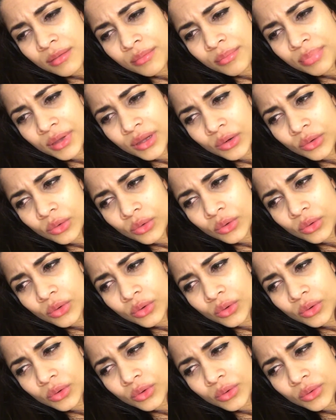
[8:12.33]

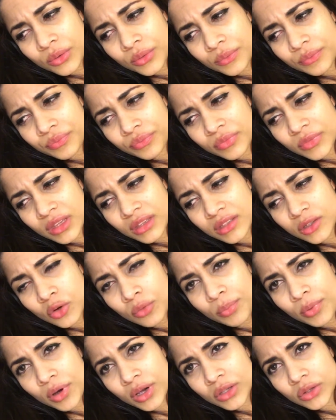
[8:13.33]
Pero sigo
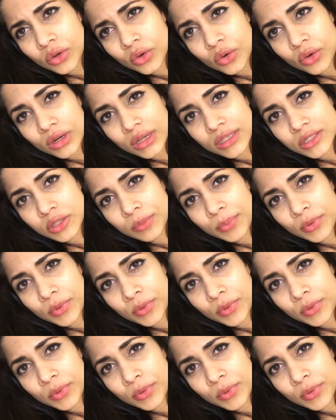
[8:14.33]
un poquito con eso,